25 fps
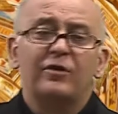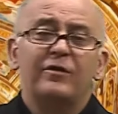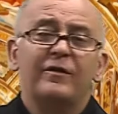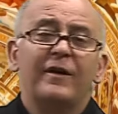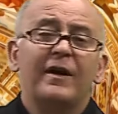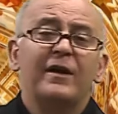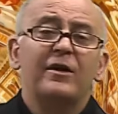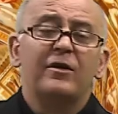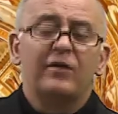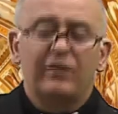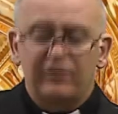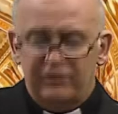
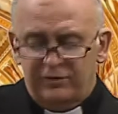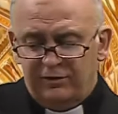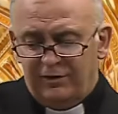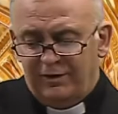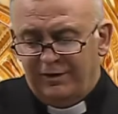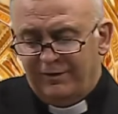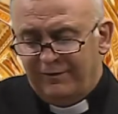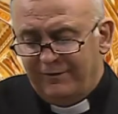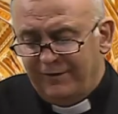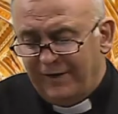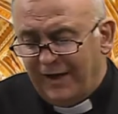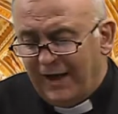varios
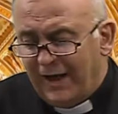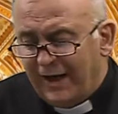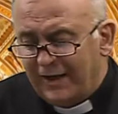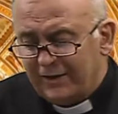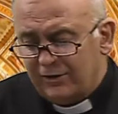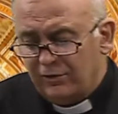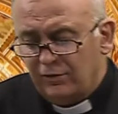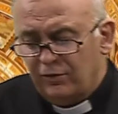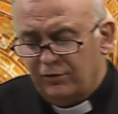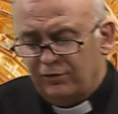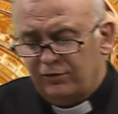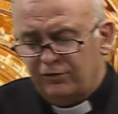
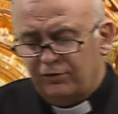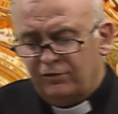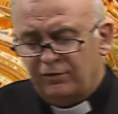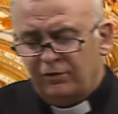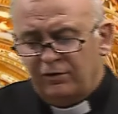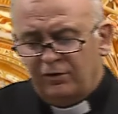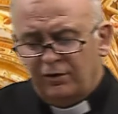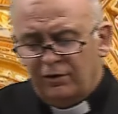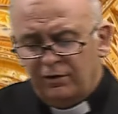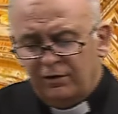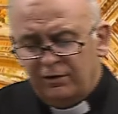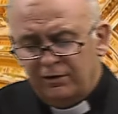beatos,
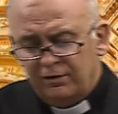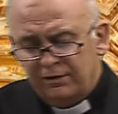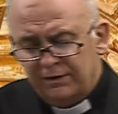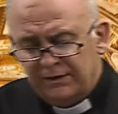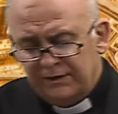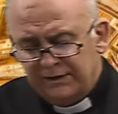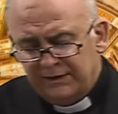¿no?